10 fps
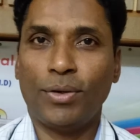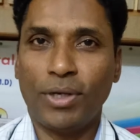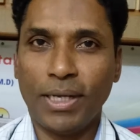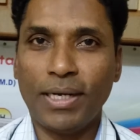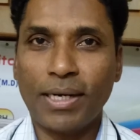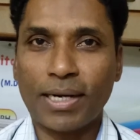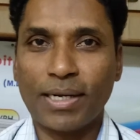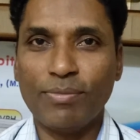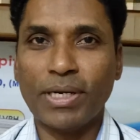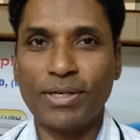రొటేరియన్
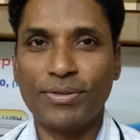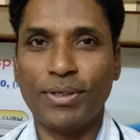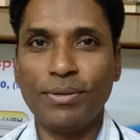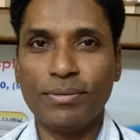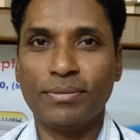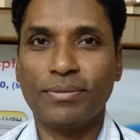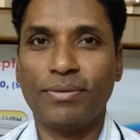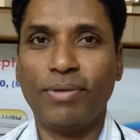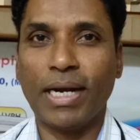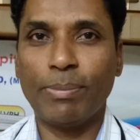డాక్టర్ ఎం వెంకటేశ్వరరావు
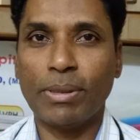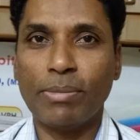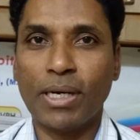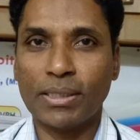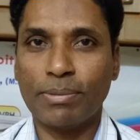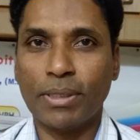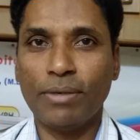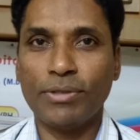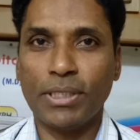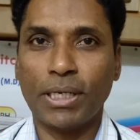వెంకట పద్మ
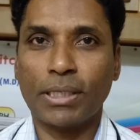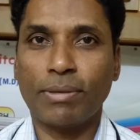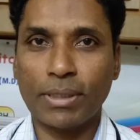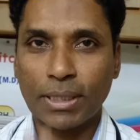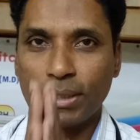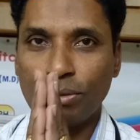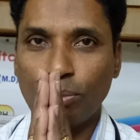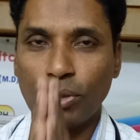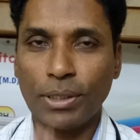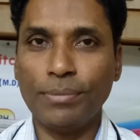హాస్పిటల్ విజయనగరం అందరికీ
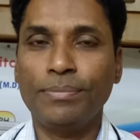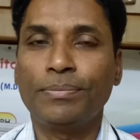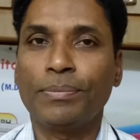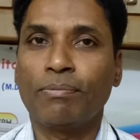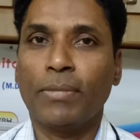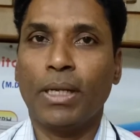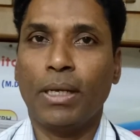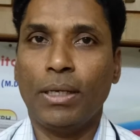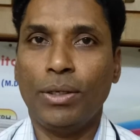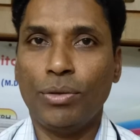శుభోదయం
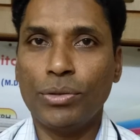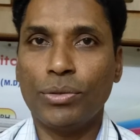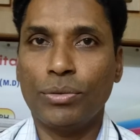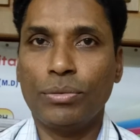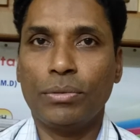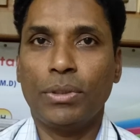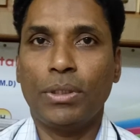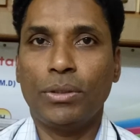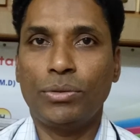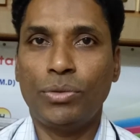ఈరోజు
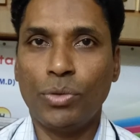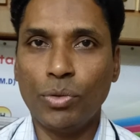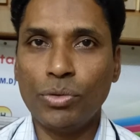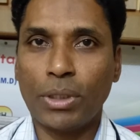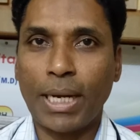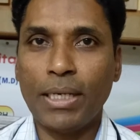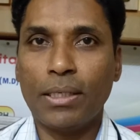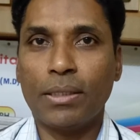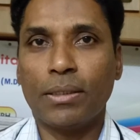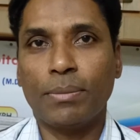చూజ్
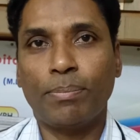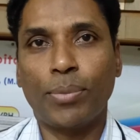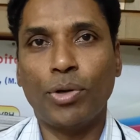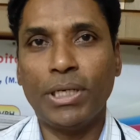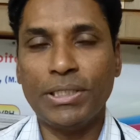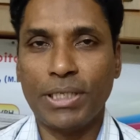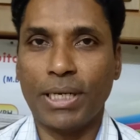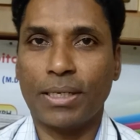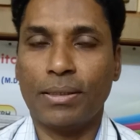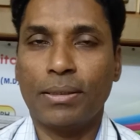రైట్ ప్రోటీన్
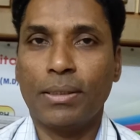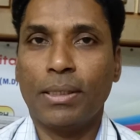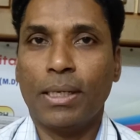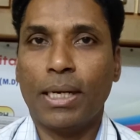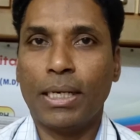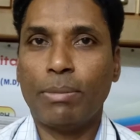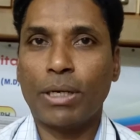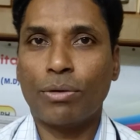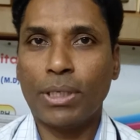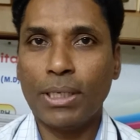షేక్ అంటే
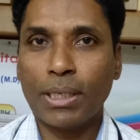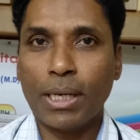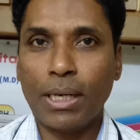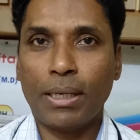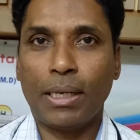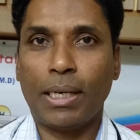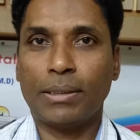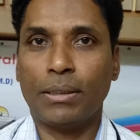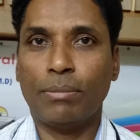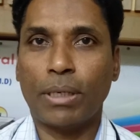మనం రొటీన్గా
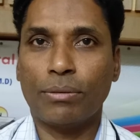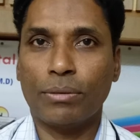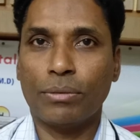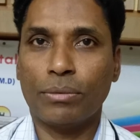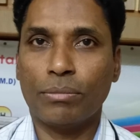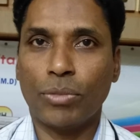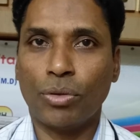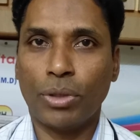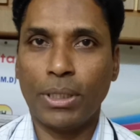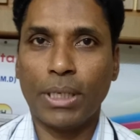అసలు మనం
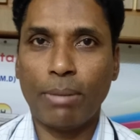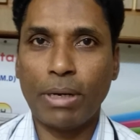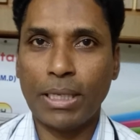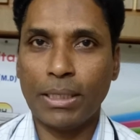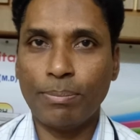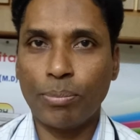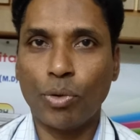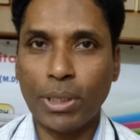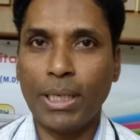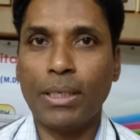రొటీన్గా మనం ఏదైనా
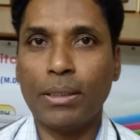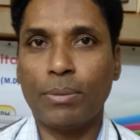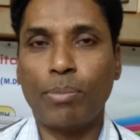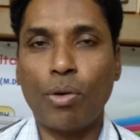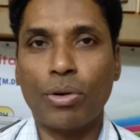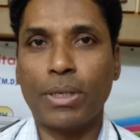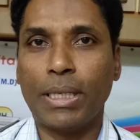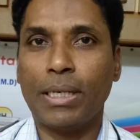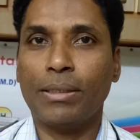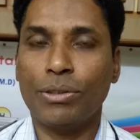ప్రోటీన్ పౌడర్
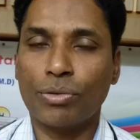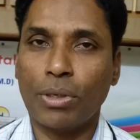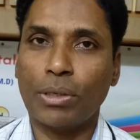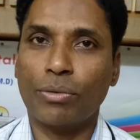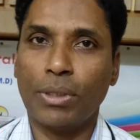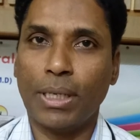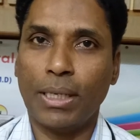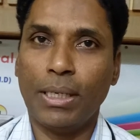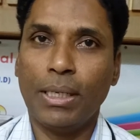ఏదైనా తీసుకోవాలనుకుంటే